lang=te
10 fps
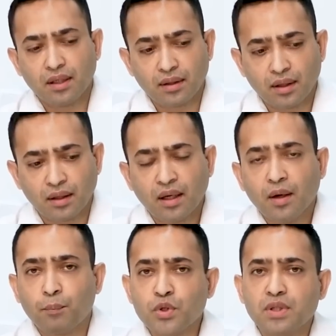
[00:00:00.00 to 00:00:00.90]
ఇది
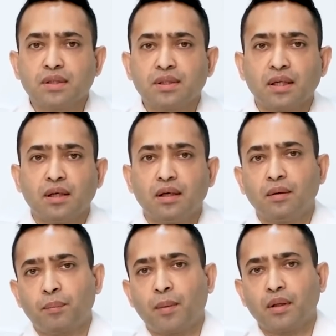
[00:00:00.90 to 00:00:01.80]
పుష్ చేసే
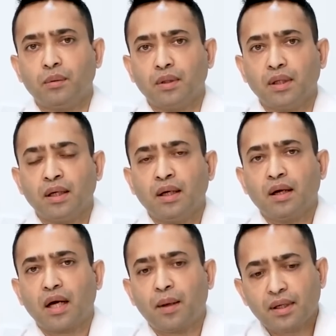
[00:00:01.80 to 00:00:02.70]
ప్రమాదం ఉంది
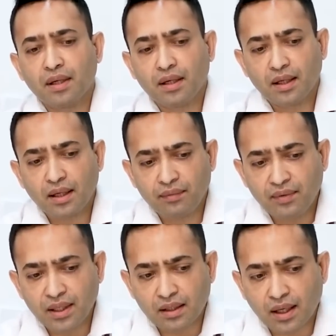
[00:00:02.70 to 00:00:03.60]
కాబట్టి
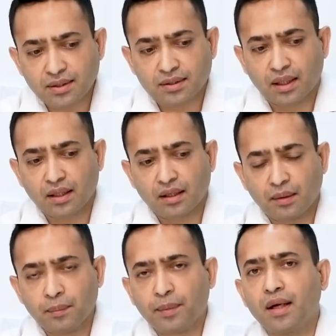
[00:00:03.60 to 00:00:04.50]
వీటి క్లాస్ అంటే
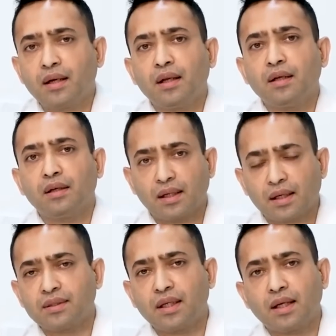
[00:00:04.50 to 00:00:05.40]
గ్లిమిపరైడ్ కానీ
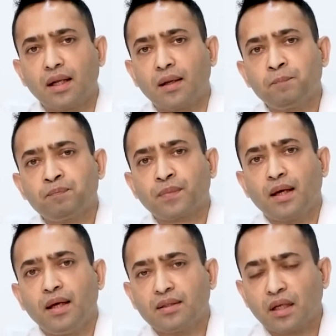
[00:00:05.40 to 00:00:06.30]
గ్లిక్లజైడ్ కానీ
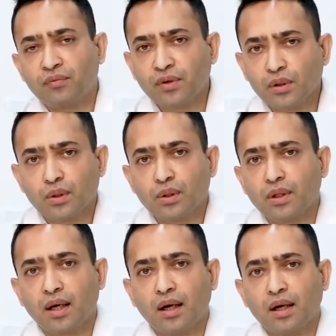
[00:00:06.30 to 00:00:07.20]
ఈ సల్ఫర్
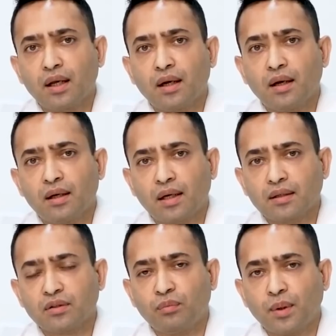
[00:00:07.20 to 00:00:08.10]
యూరియా అనే ఈ
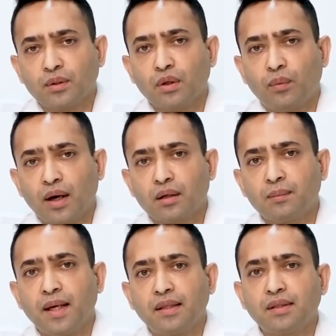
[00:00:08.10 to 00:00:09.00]
క్లాస్ ఆఫ్ మందుల
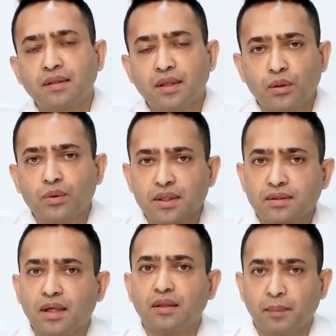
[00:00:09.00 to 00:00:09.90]
వాడకం ఎంత తక్కువ
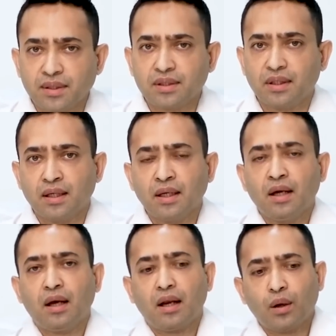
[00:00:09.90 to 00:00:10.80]
చేస్తే అంత మంచిది
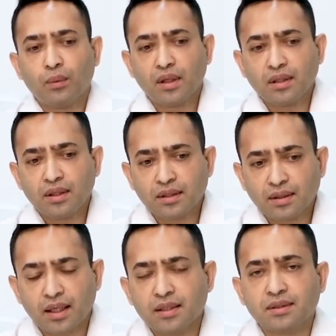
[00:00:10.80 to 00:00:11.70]
నా ఇది
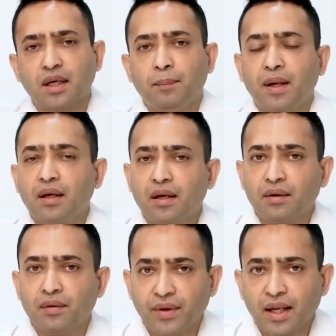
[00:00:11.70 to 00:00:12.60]
తగ్గిస్తే మరి
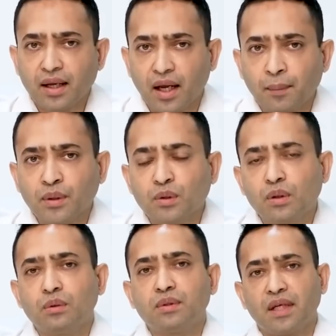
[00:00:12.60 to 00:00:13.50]
ఇంకా వేరే ఏ
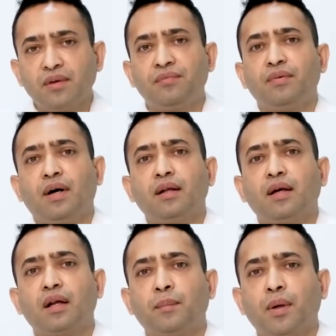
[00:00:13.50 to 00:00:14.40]
మందులు సేఫ్ అని
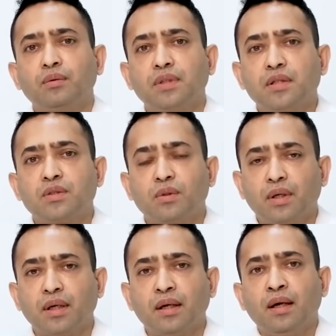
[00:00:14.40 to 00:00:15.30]
కనుక మనం
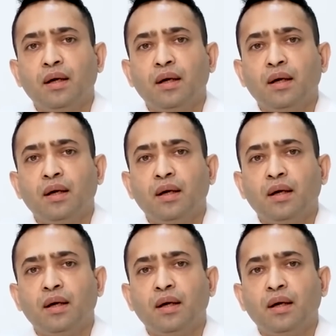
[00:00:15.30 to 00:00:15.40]
చర్చించుకుంటే